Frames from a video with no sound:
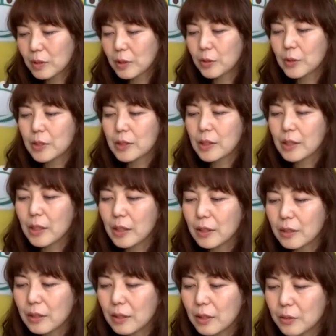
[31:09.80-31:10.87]
秀俊さん
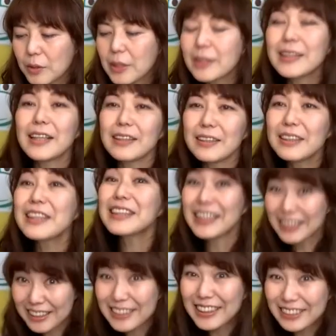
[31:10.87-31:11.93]
がヒデさ
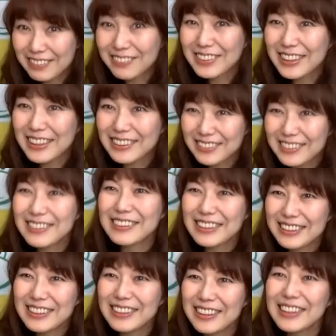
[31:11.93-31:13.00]
んってみんな言ってるん
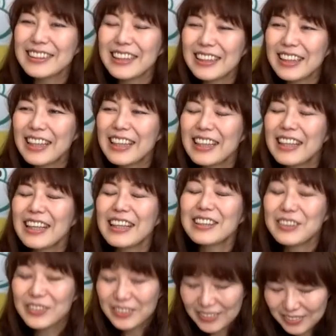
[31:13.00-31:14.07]
ですけど、ヒデさんが
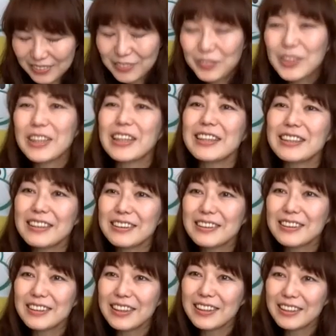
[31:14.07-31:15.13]
持ってらっしゃ
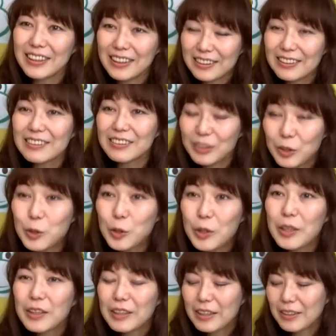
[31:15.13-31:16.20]
る劇団の
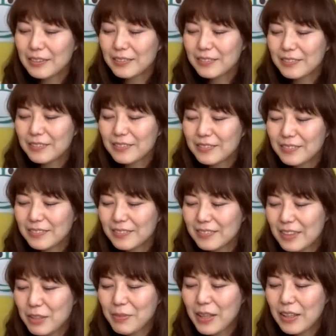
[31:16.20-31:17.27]

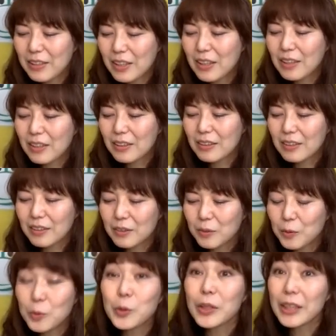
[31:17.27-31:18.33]
芝居に
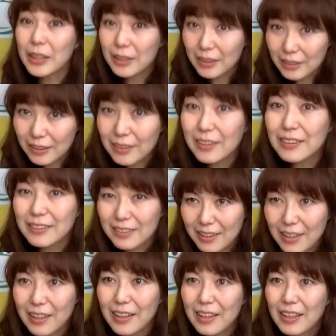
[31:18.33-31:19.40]
お声がけいただい
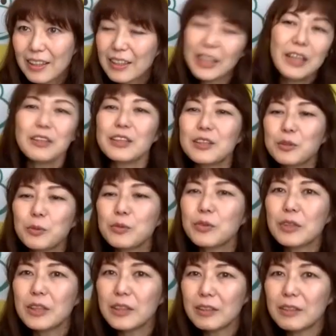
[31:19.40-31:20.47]
て、いや私本
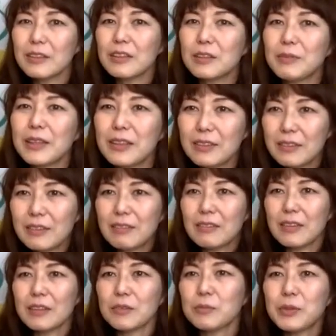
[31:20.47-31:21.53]
当に芝居
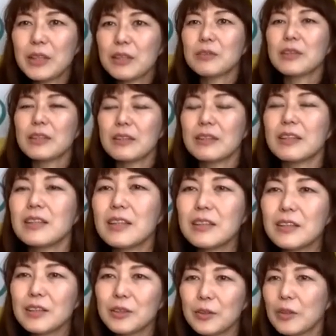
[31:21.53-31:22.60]
舞台とかでき
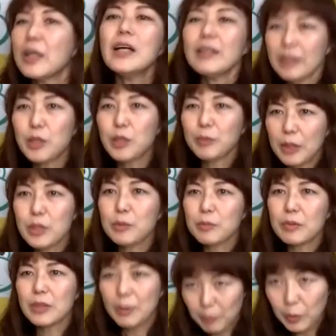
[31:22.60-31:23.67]
ないんですけど大丈夫
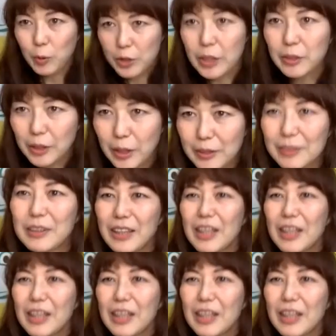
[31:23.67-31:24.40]
全部教えるから